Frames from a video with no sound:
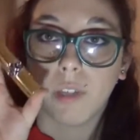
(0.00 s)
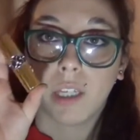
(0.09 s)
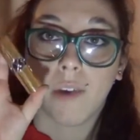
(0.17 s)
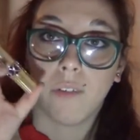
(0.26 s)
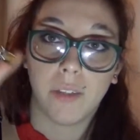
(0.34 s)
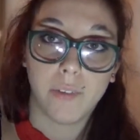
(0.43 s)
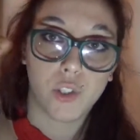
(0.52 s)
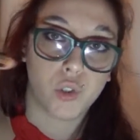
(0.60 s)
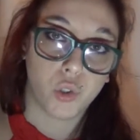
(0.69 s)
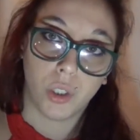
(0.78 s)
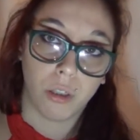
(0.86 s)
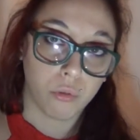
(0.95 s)
che avete
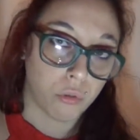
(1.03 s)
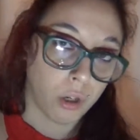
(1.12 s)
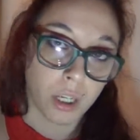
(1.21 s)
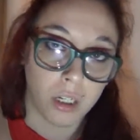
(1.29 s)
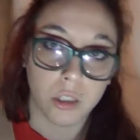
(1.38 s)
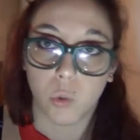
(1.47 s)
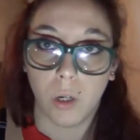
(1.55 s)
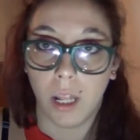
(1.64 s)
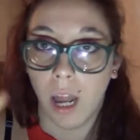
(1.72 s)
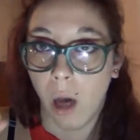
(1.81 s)
visto nel tutorial sulla